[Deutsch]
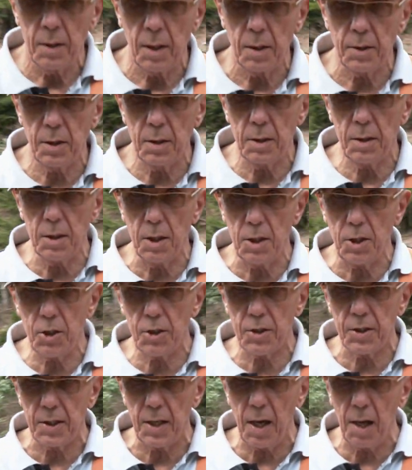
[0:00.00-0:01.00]
das sind nicht
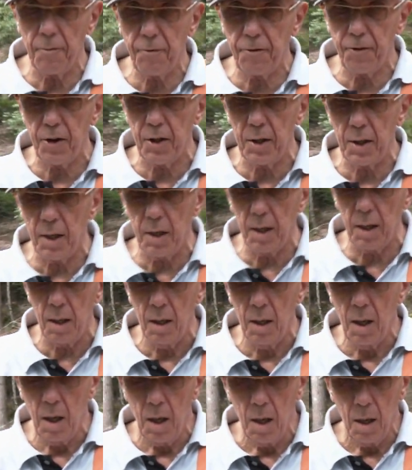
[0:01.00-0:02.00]
sehr viele
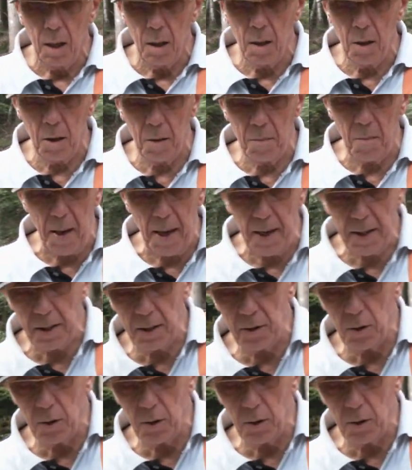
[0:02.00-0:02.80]
ähm, Ecken